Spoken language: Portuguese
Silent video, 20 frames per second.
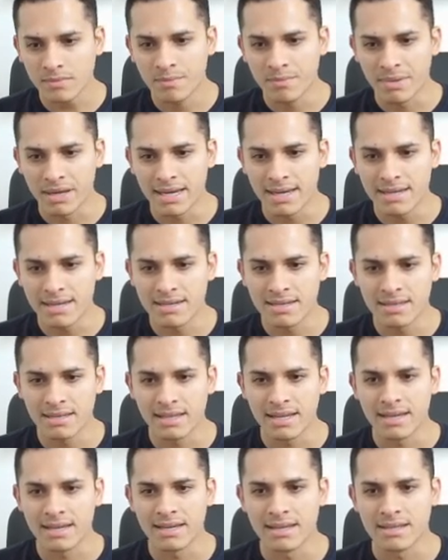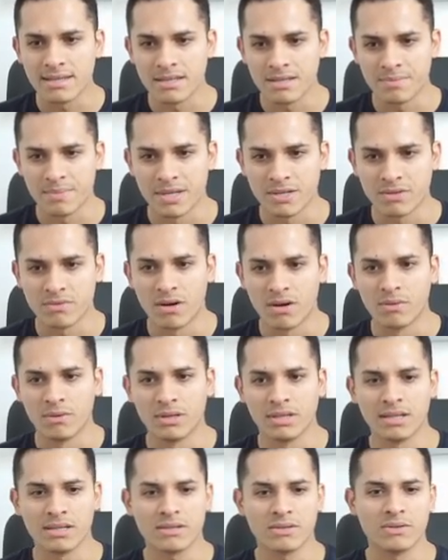pertinentes, pessoal.
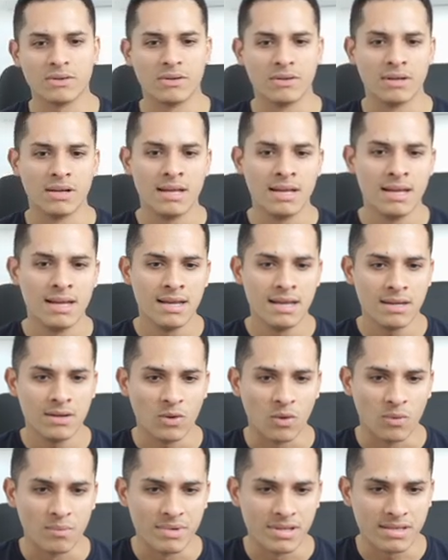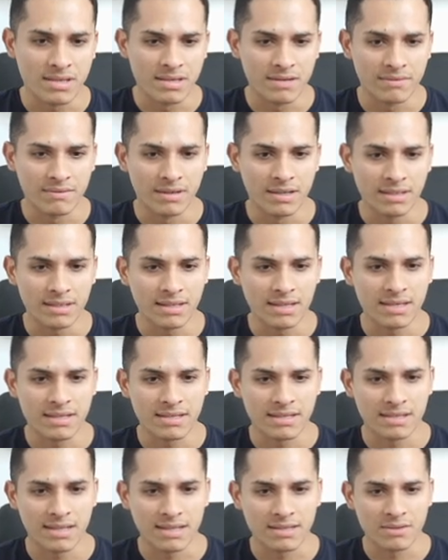Olha só, observando a
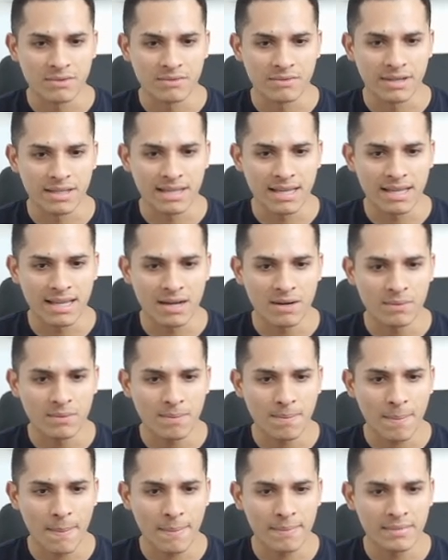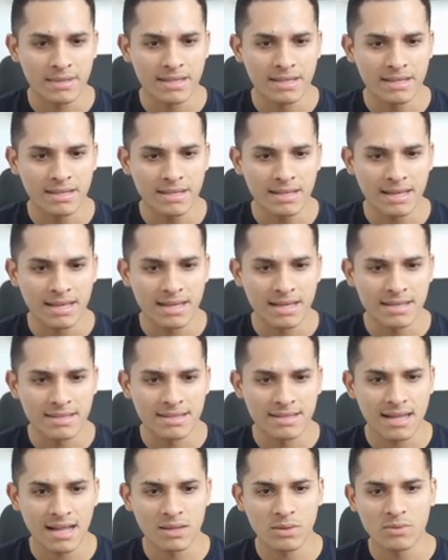legislação federal e
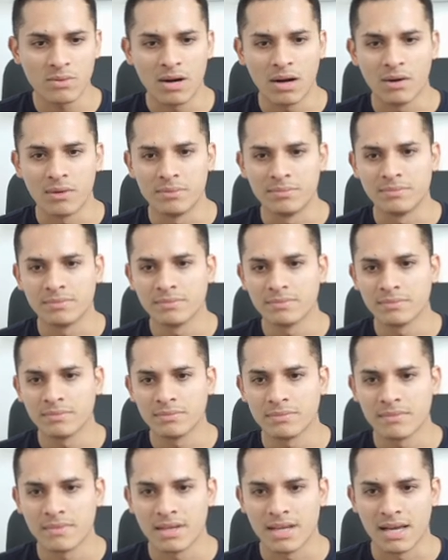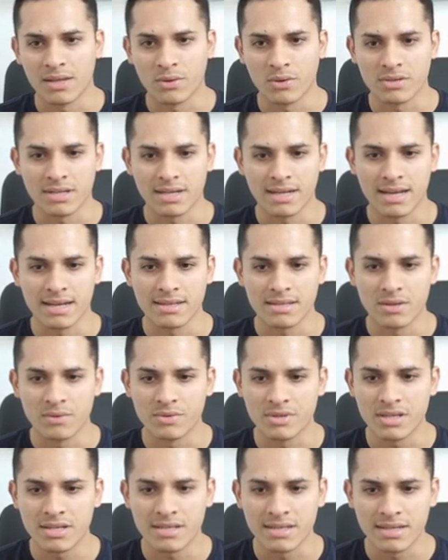estadual. E a nossa
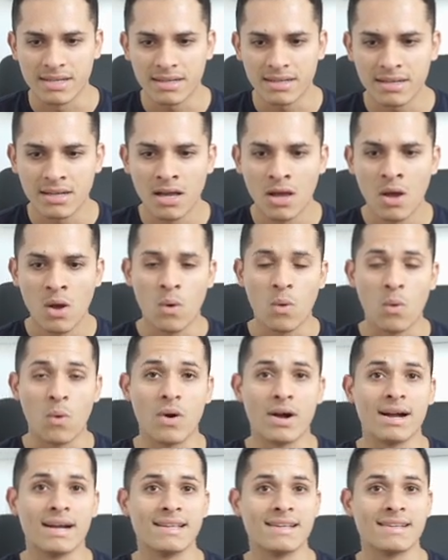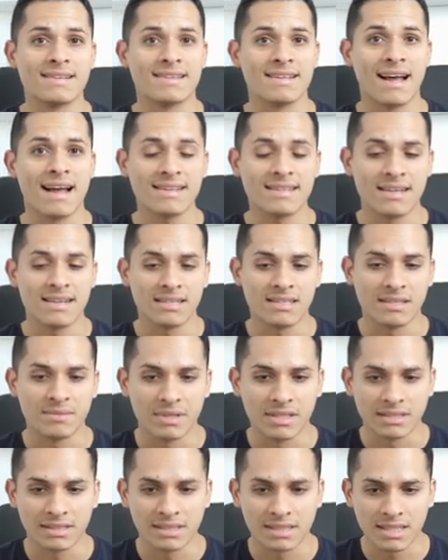questão dizia organizar-se
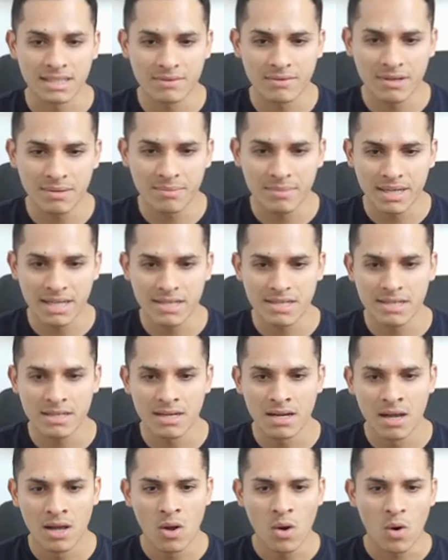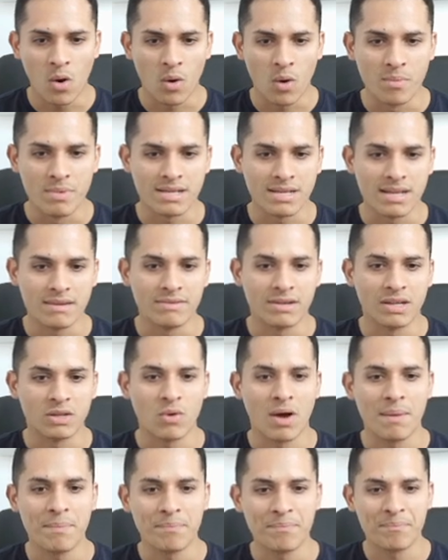administrativamente,
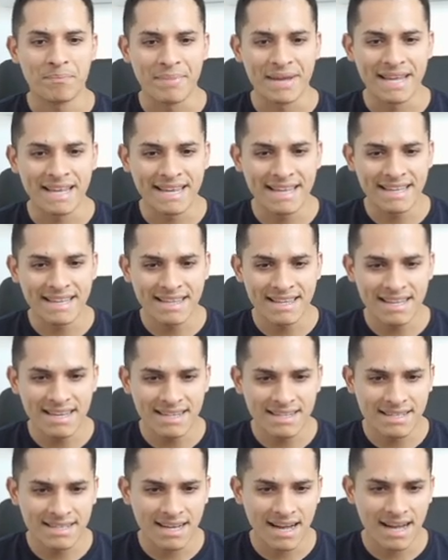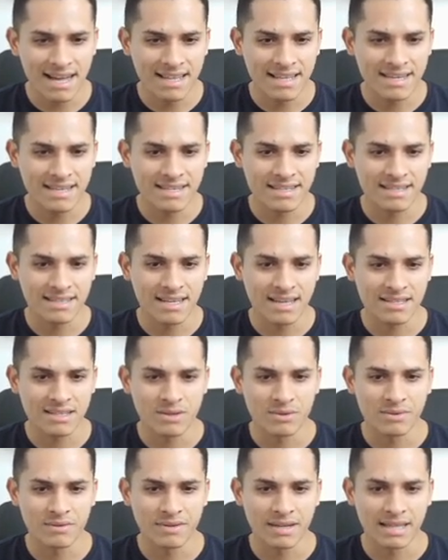observando apenas a
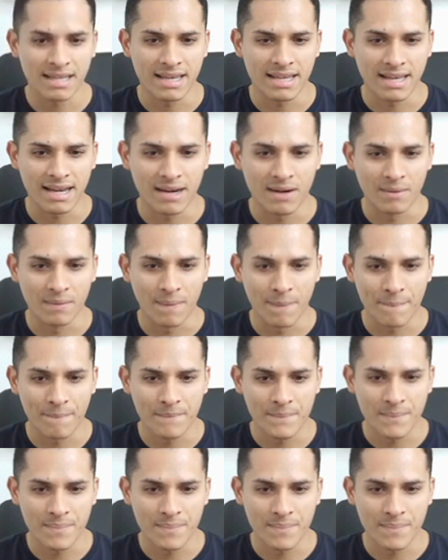legislação federal.